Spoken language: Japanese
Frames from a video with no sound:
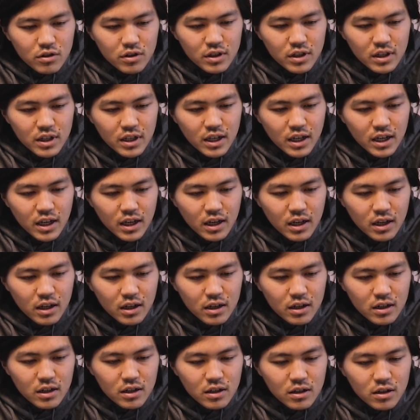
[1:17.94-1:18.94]
dire
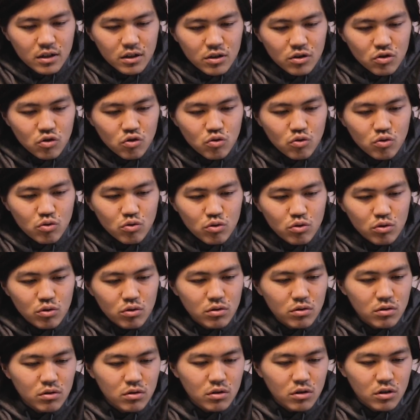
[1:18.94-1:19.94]
tout
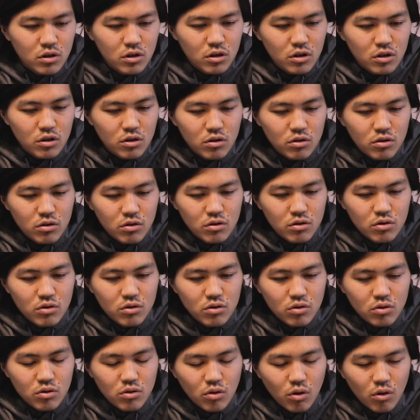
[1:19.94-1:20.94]
le
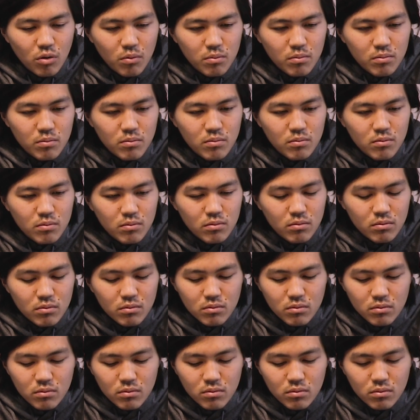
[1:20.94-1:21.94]
temps。
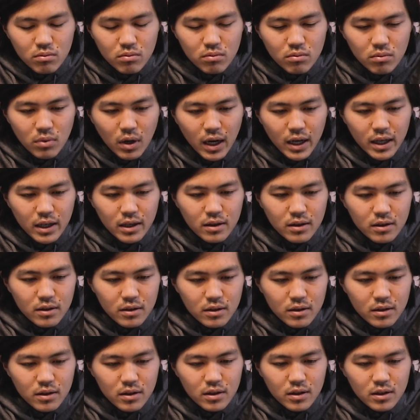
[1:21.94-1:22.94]
はい。
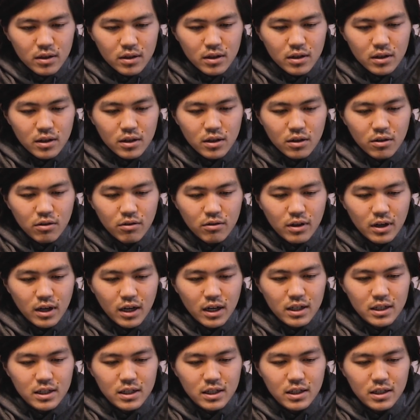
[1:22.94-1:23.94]
こんな
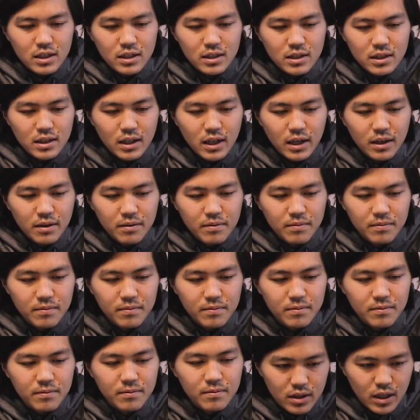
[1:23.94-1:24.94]
感じでですね、
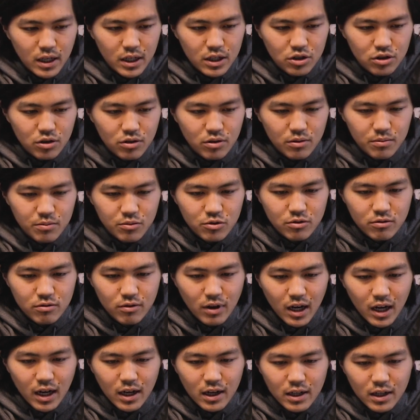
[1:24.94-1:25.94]
最初の文
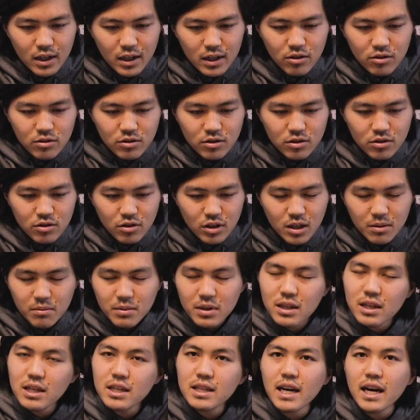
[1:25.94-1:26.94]
は、ずっと
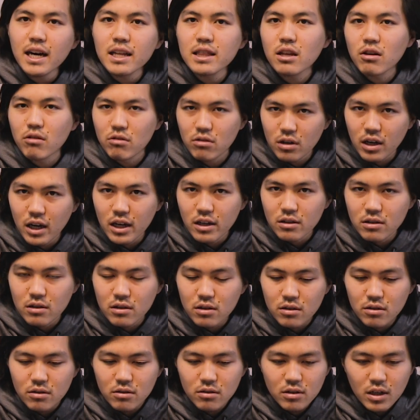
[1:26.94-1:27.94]
君に言いたかったことがあ
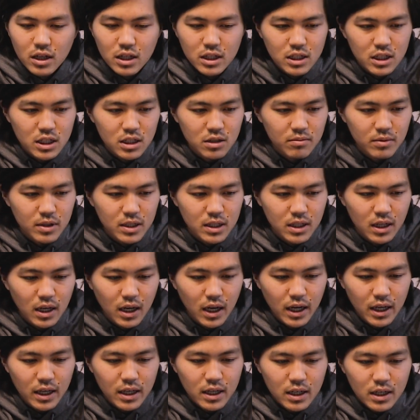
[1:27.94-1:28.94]
るっていう感じにしました。
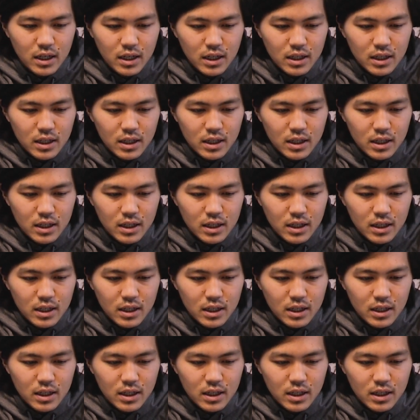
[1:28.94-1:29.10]
はい。